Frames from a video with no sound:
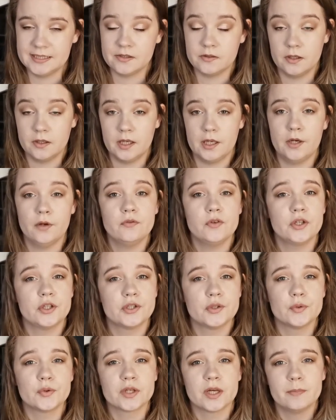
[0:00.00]
Jest to najnowsza
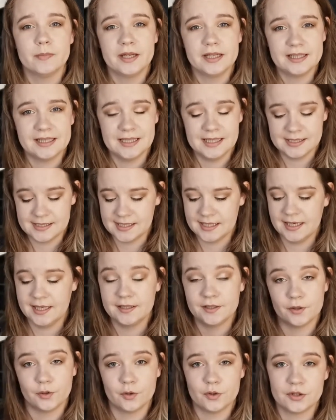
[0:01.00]
książka Martyny
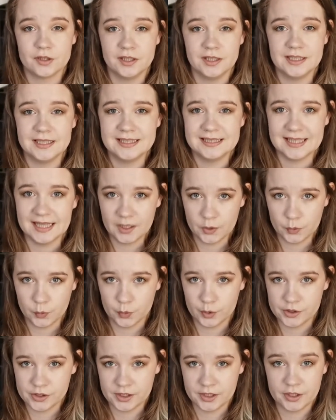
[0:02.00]
Senator, czyli
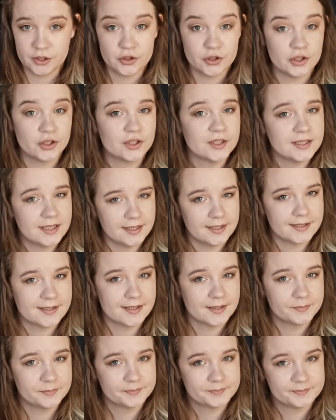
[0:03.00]
Najgłośniej krzyczy
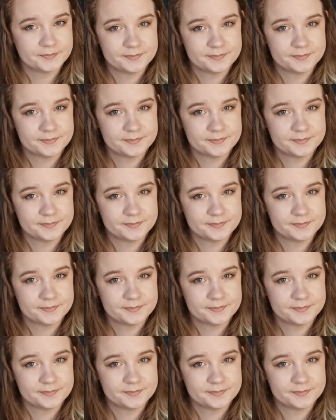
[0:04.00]
serce.